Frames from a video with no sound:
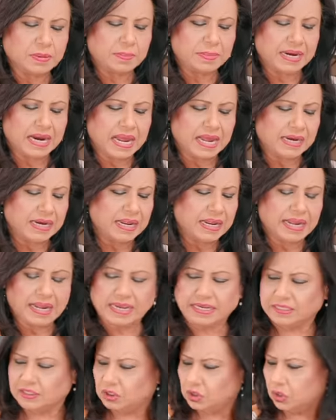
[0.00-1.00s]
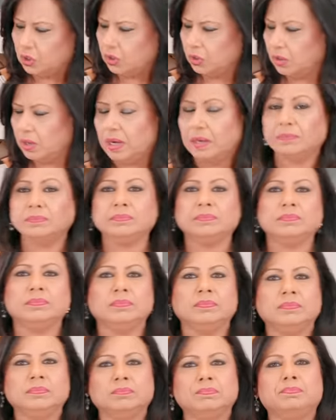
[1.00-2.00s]
में बना रहे हैं जो हम
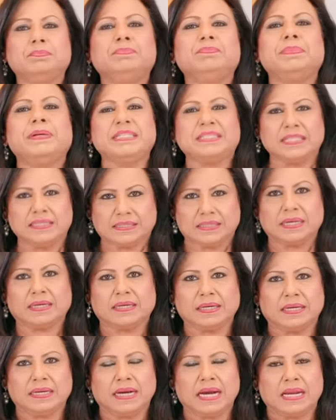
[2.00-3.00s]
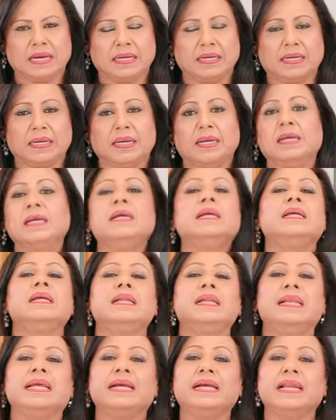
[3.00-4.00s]
पीसेस करके निकालेंगे
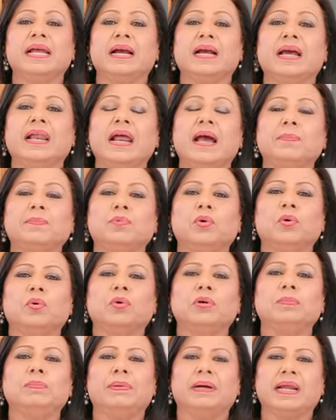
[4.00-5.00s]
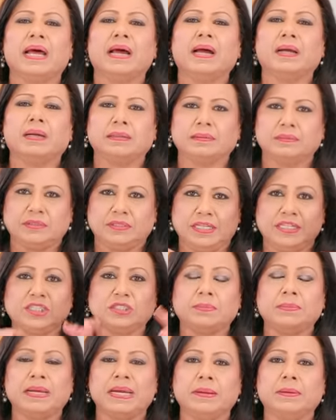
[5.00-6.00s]
लेकिन अगर आपको कोई बड़ा डिश
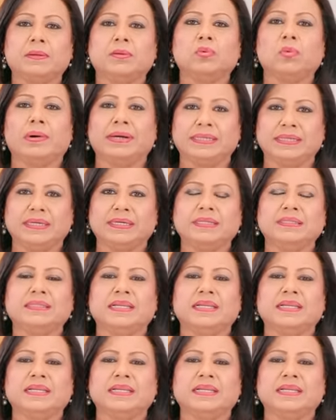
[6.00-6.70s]
में क्वांटिटी